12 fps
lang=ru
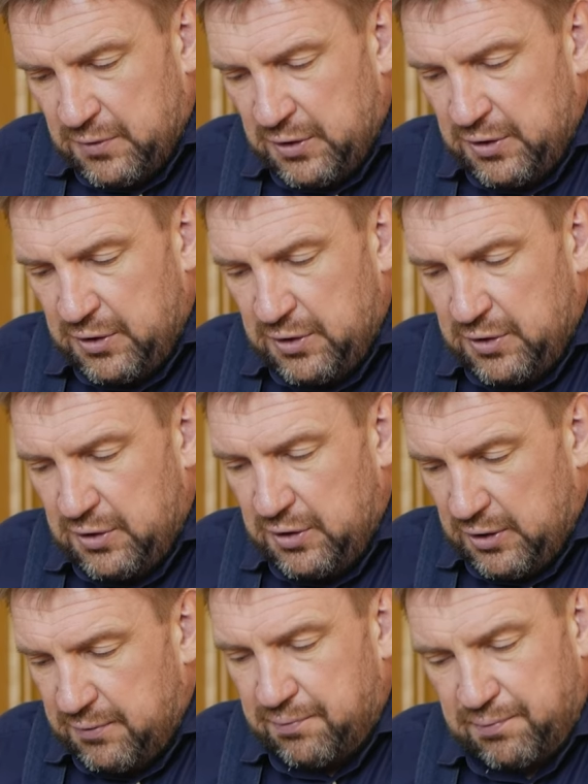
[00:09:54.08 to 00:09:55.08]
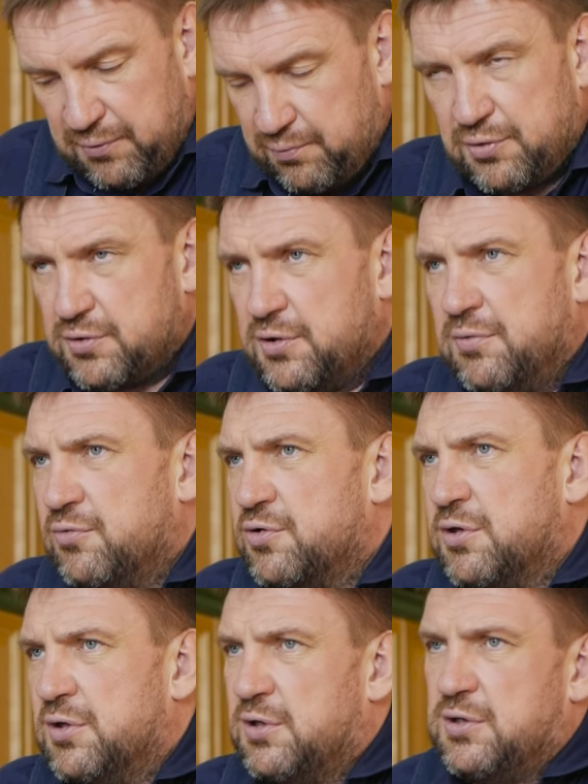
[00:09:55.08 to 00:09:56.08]
И я просто
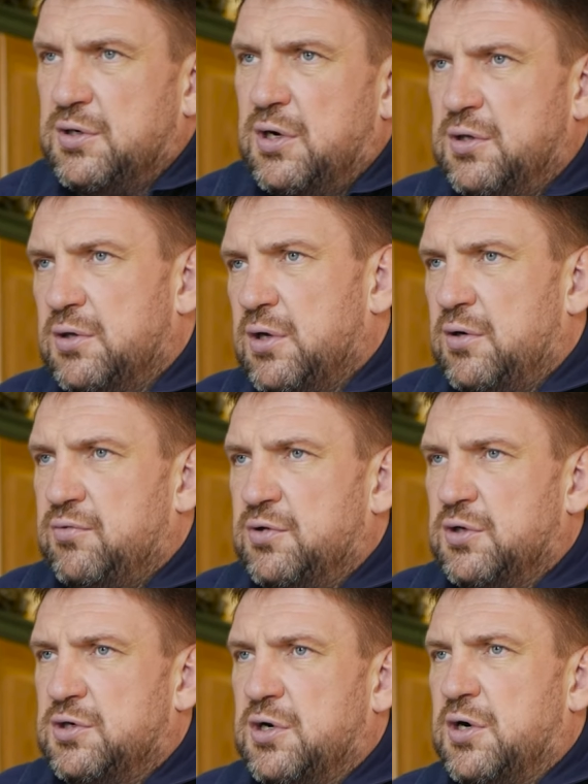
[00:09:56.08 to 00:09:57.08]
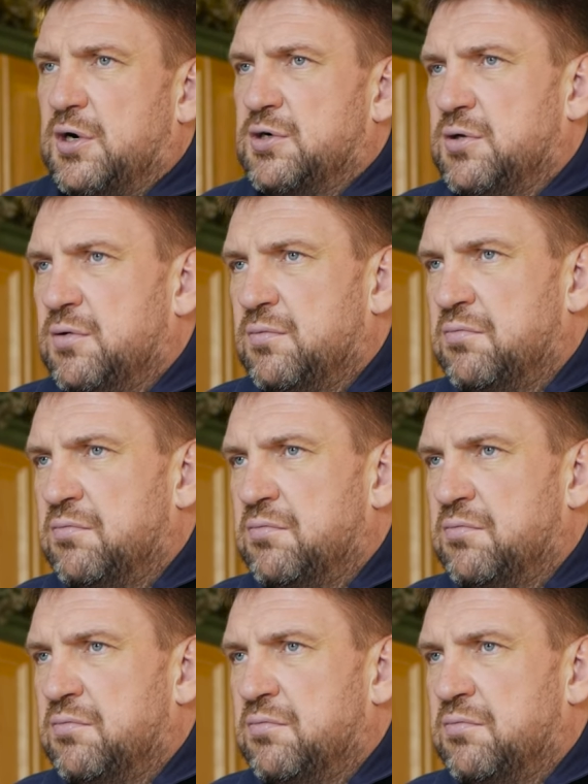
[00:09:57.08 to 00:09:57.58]
немножко даже как-то так вот ошарашен.